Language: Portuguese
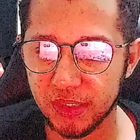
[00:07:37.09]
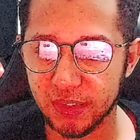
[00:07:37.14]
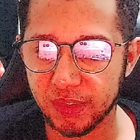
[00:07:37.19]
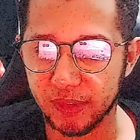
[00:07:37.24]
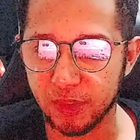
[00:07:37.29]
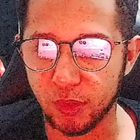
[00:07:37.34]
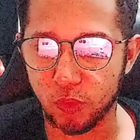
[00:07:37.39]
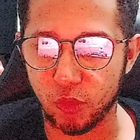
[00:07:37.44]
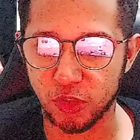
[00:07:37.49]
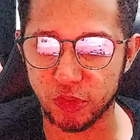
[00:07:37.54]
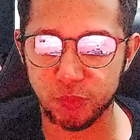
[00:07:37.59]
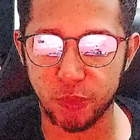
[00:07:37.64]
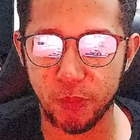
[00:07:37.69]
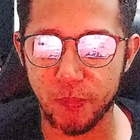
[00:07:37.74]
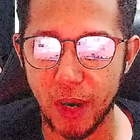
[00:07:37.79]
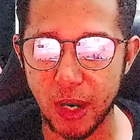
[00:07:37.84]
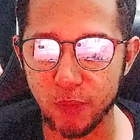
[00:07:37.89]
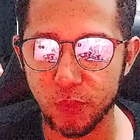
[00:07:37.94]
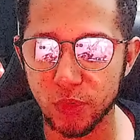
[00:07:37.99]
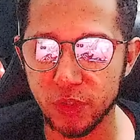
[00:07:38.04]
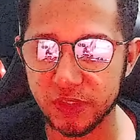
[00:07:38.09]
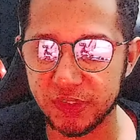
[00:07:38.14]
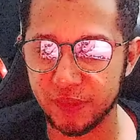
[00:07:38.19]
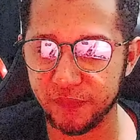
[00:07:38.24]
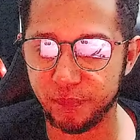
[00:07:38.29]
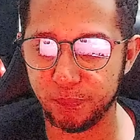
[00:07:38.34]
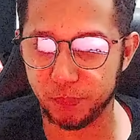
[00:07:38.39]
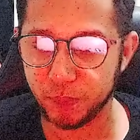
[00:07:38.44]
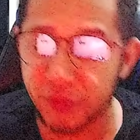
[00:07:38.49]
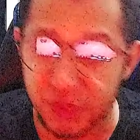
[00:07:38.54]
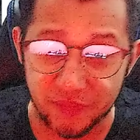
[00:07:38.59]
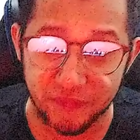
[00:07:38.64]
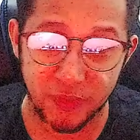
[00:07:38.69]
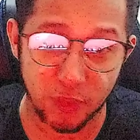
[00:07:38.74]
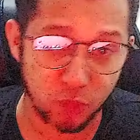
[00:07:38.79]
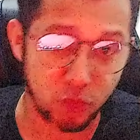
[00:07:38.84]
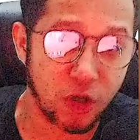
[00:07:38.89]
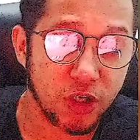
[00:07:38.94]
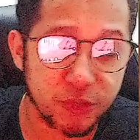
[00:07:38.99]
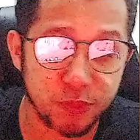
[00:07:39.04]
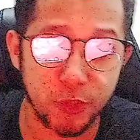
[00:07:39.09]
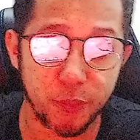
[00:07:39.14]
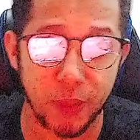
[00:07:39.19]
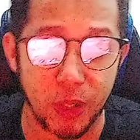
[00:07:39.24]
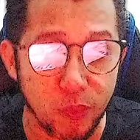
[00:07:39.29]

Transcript: Né? O COD Mobile hoje, você, você vê, o COD Mobile